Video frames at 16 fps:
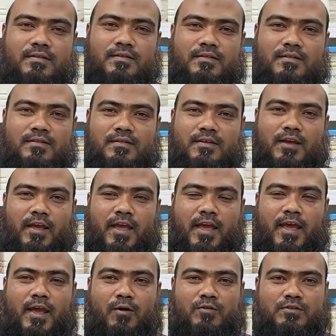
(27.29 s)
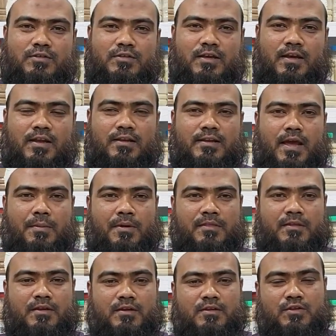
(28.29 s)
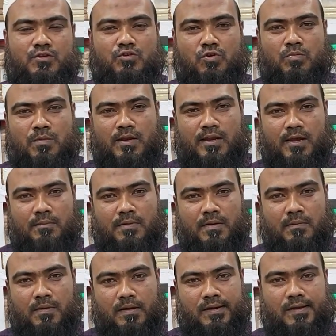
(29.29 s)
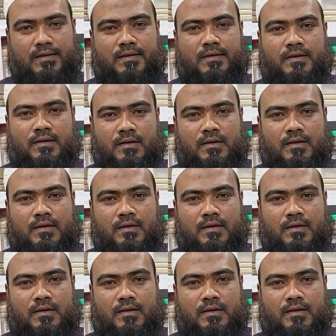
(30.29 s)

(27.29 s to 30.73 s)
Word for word: অরিজিনাল ভাইয়া হ্যাঁ অরিজিনাল এটা আমাদের নিজস্ব মিলে আমরা বাঙ্গাই